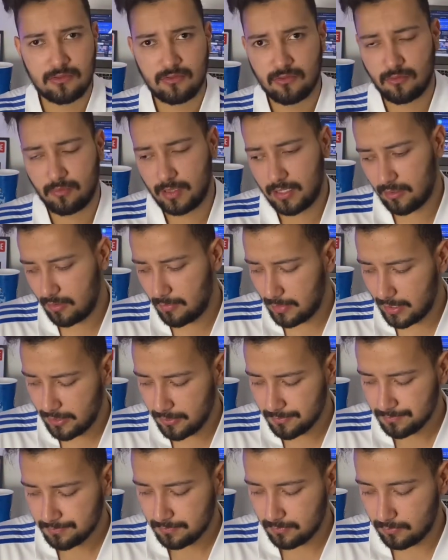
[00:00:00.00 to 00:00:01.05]
uns 1 milhão e
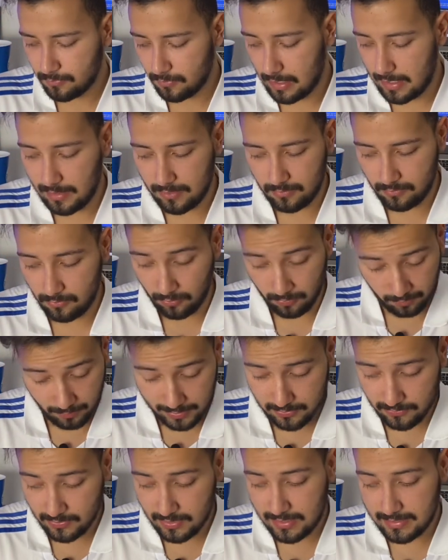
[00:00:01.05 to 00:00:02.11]
meio, é,
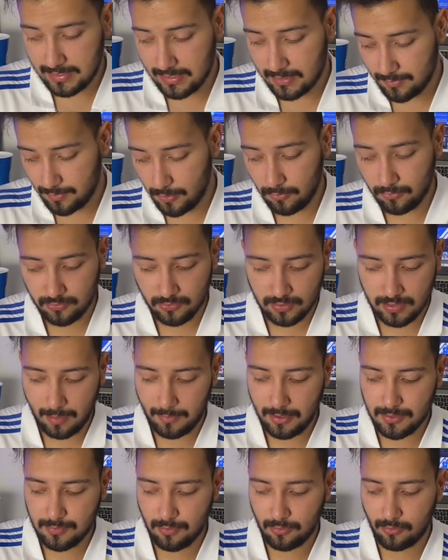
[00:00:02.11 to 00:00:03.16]
mais uns 600 mil,
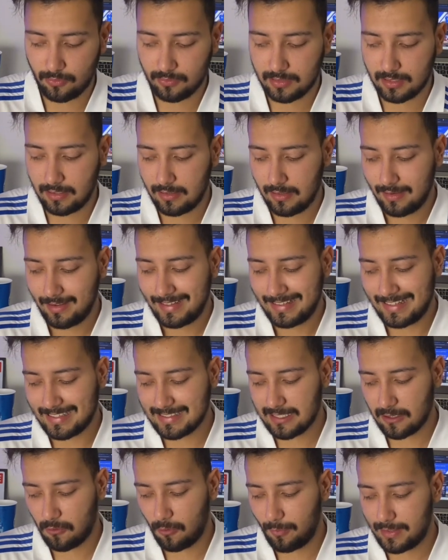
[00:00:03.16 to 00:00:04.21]
justamente por conta
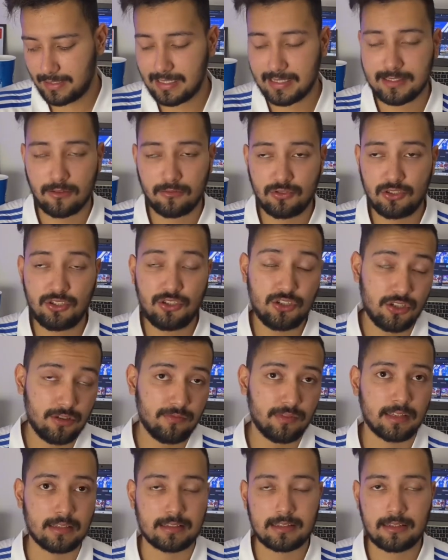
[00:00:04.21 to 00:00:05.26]
dessa compensação de
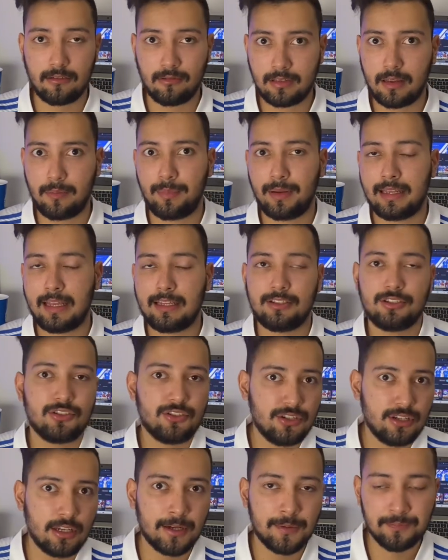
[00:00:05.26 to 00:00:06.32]
dívidas que o Independente
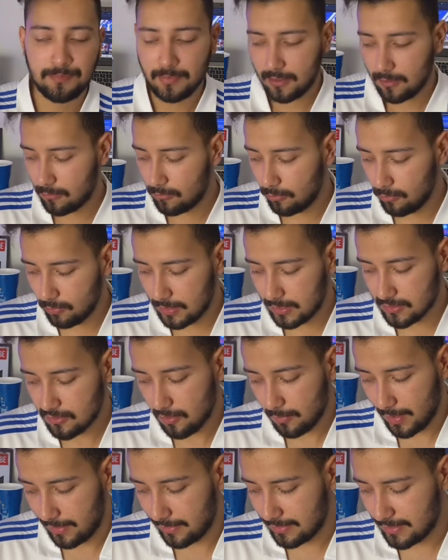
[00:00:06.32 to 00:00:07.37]
tinha com o Lucas
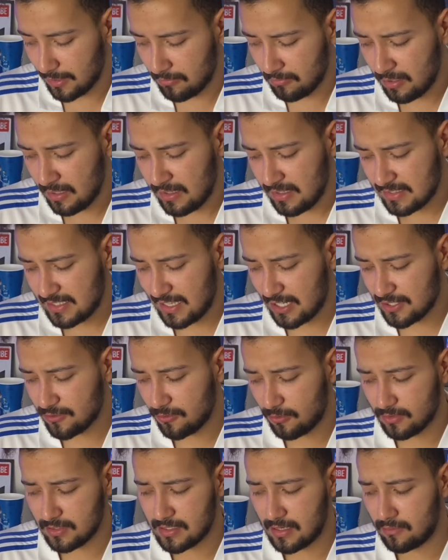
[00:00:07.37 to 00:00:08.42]
Romero. Então, você acha que
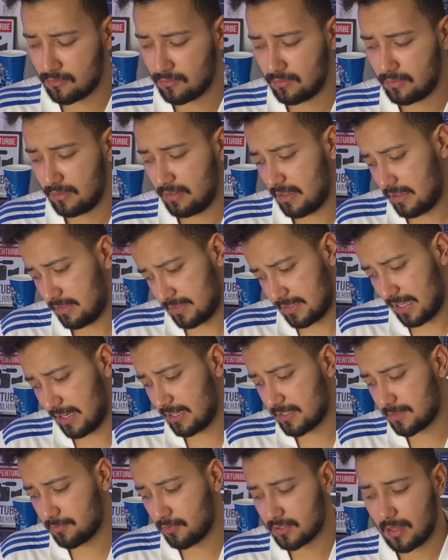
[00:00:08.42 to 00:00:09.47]
o Cruzeiro
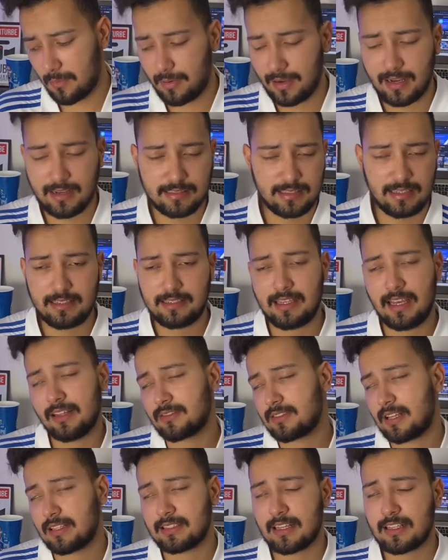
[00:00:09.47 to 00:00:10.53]
estaria disposto a pagar
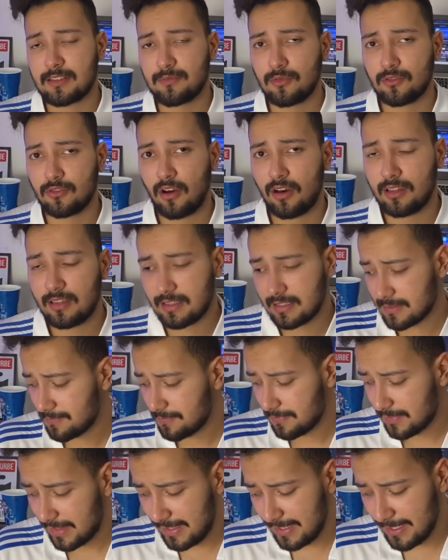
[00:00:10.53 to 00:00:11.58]
600, 700 mil dólares
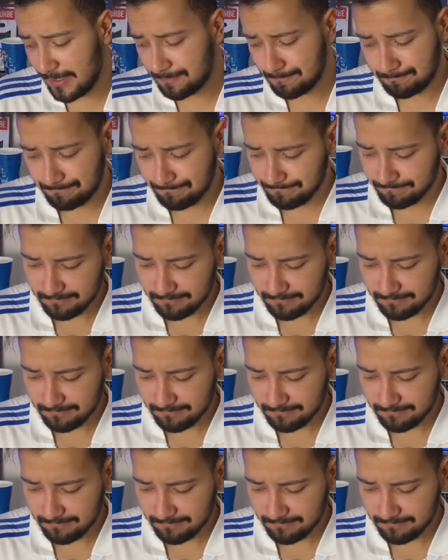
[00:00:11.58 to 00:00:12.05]
e